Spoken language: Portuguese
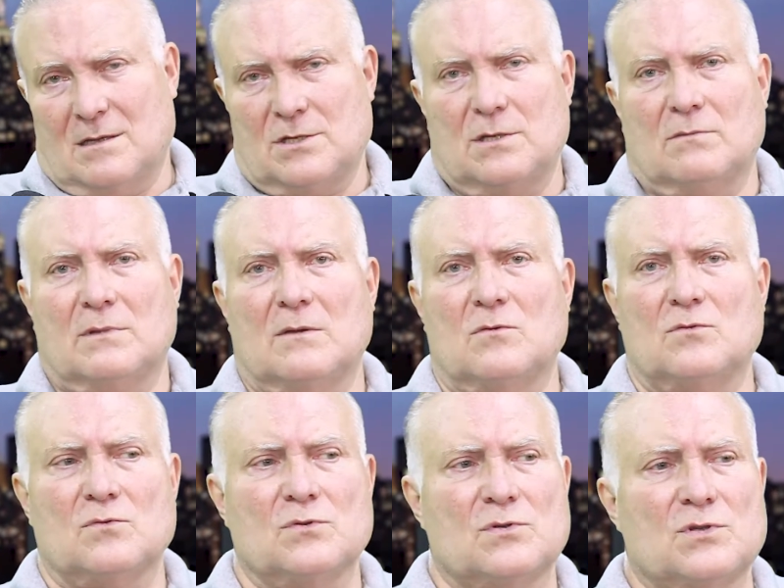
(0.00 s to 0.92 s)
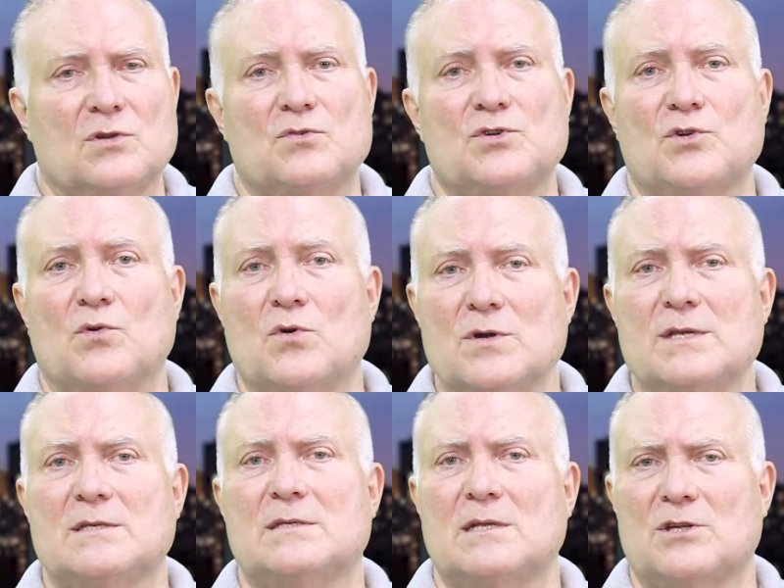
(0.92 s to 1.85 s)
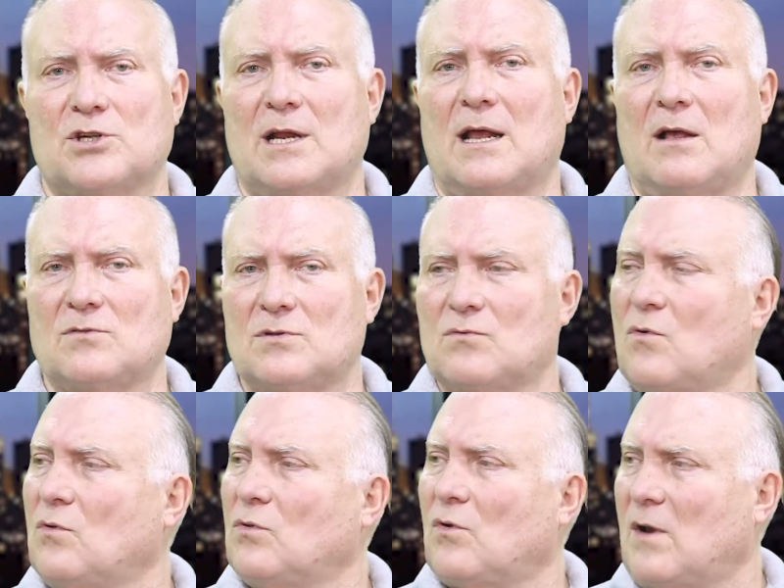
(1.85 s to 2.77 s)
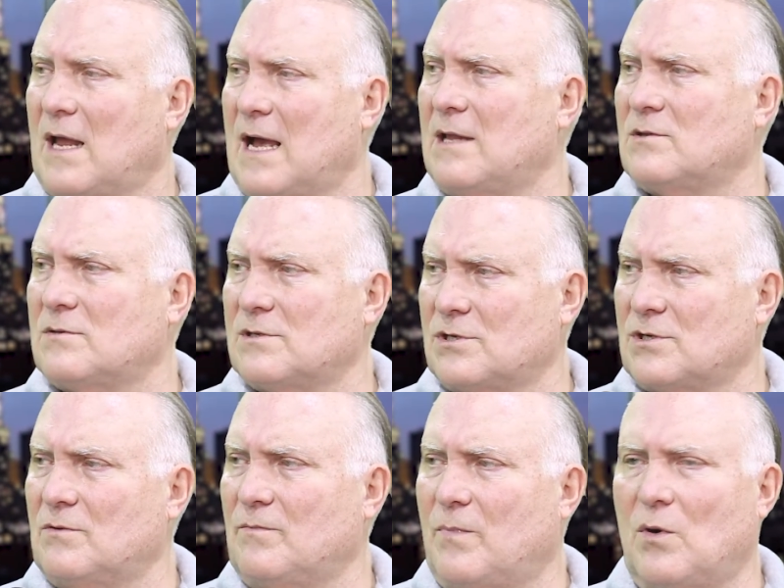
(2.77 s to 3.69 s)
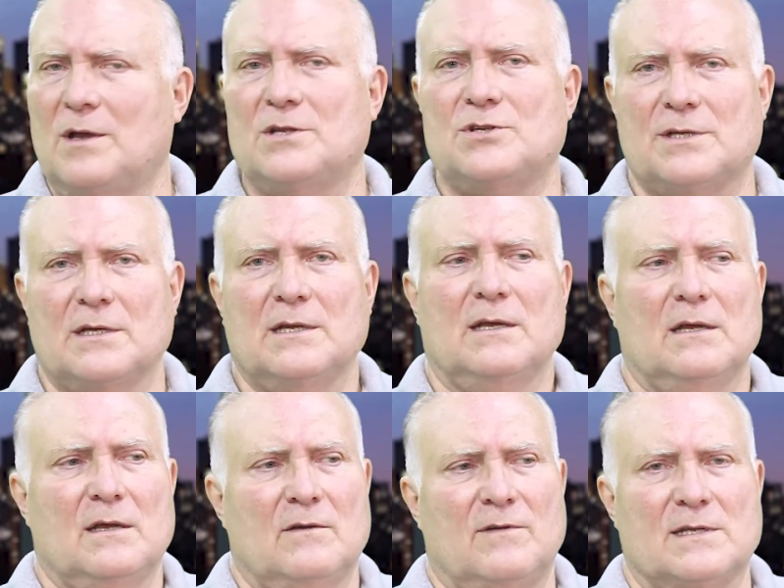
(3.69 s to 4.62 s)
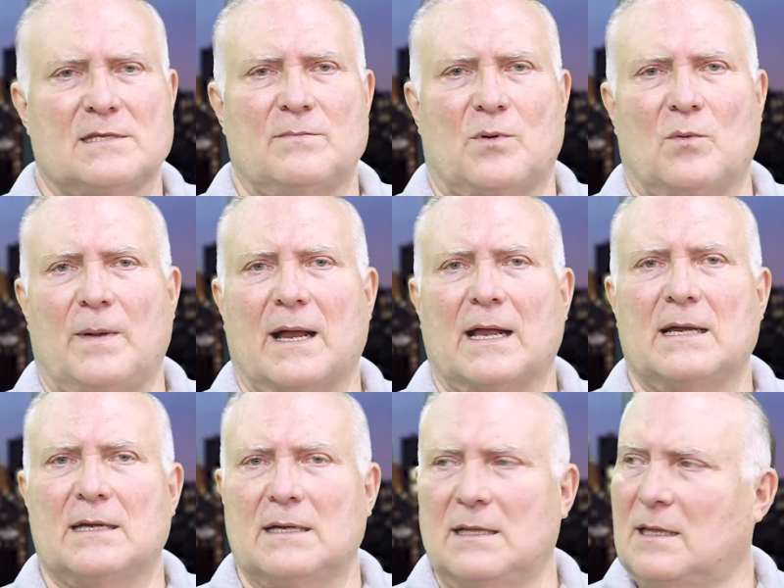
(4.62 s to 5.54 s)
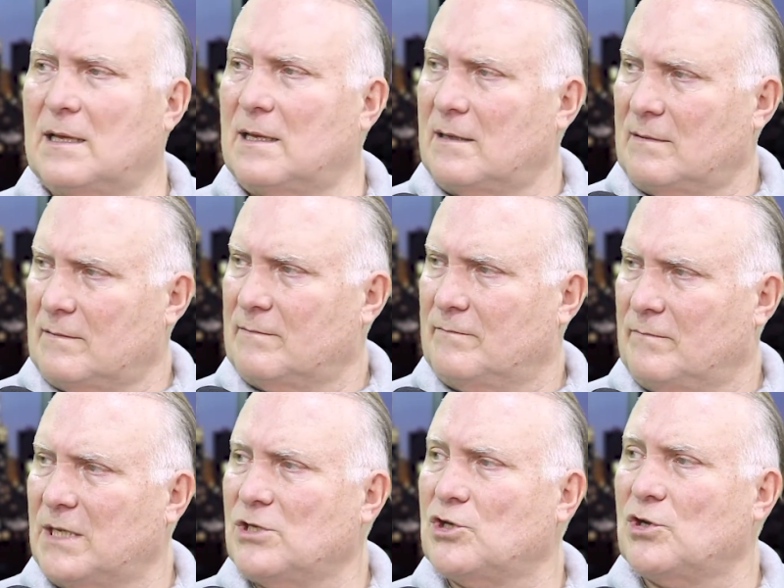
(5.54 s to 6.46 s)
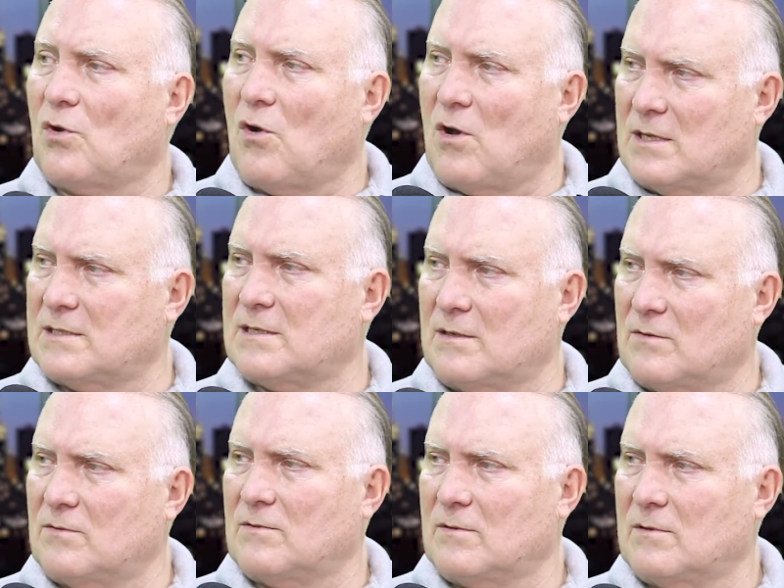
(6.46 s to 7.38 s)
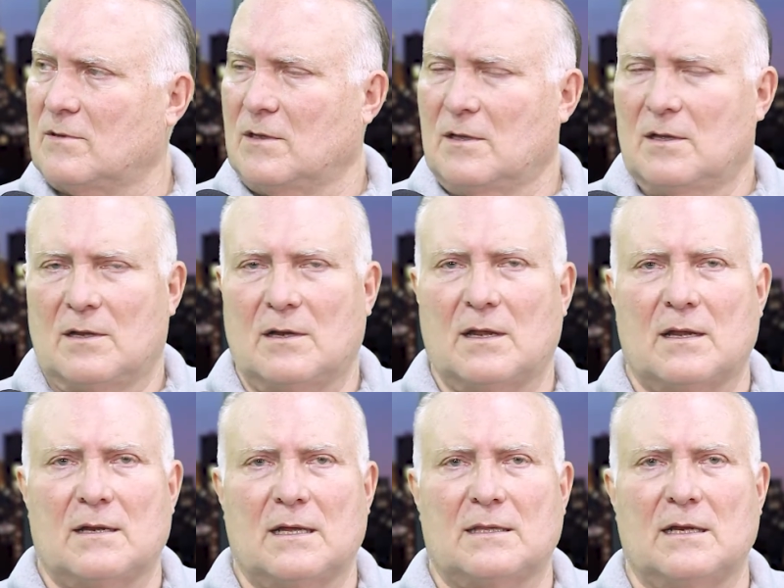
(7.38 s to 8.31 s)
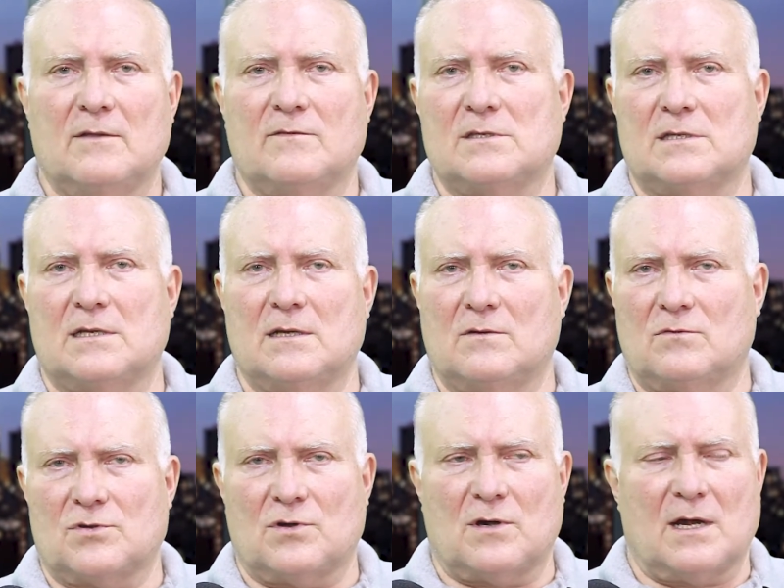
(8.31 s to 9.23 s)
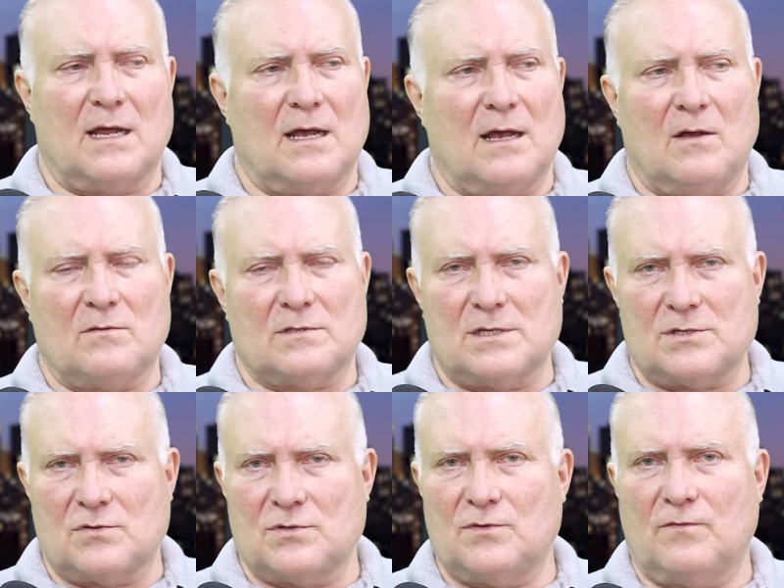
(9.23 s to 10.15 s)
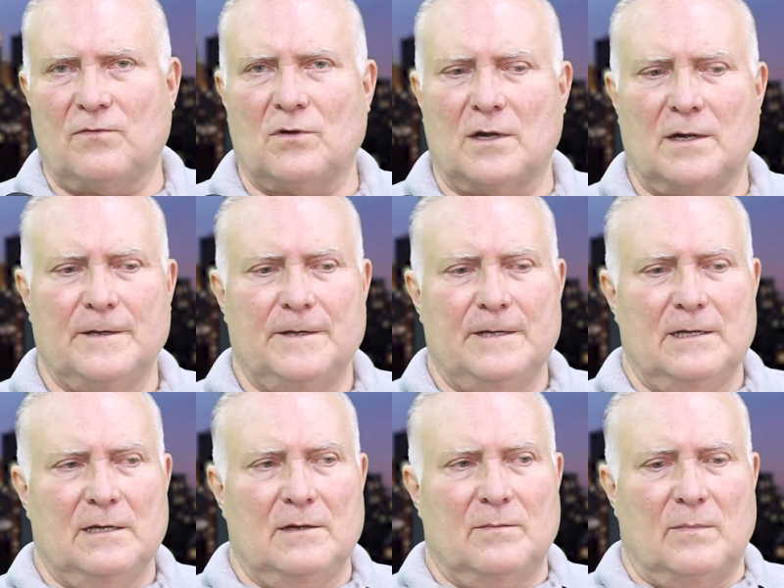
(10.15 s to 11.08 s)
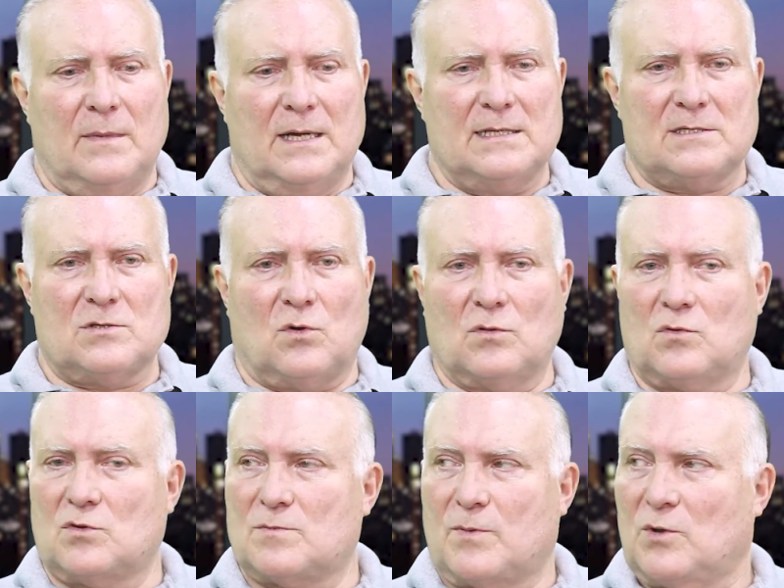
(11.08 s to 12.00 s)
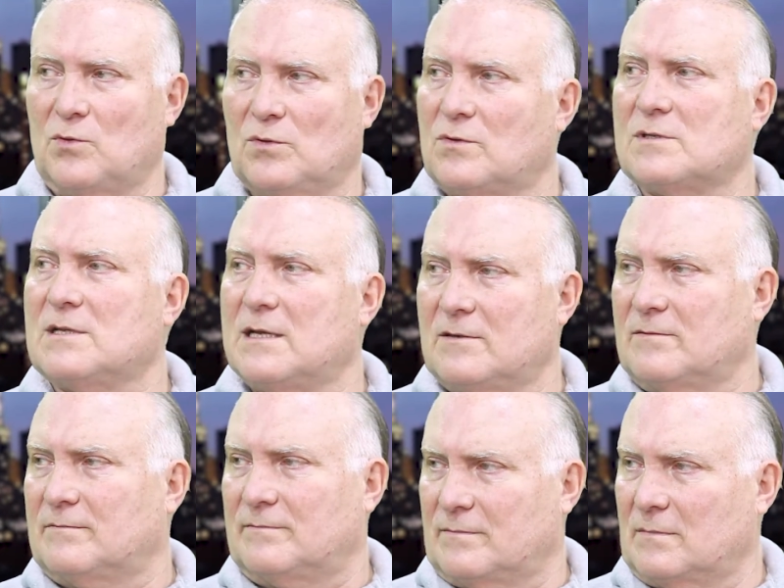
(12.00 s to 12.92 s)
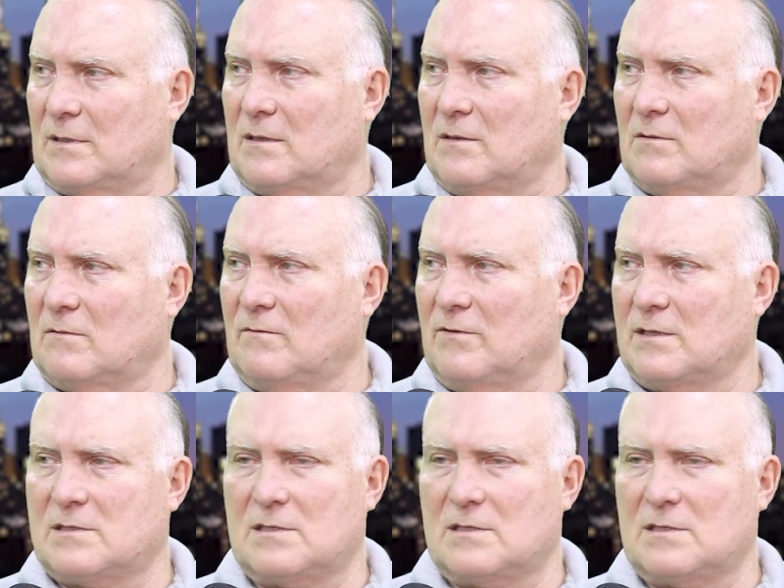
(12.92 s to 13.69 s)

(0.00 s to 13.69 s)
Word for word: a gente não, os cirurgiões em geral são controlados. A gente não pode fazer propaganda mentirosa no, na, na televisão, no jornal, seja onde for. Mas outros produtos não. Então tu vê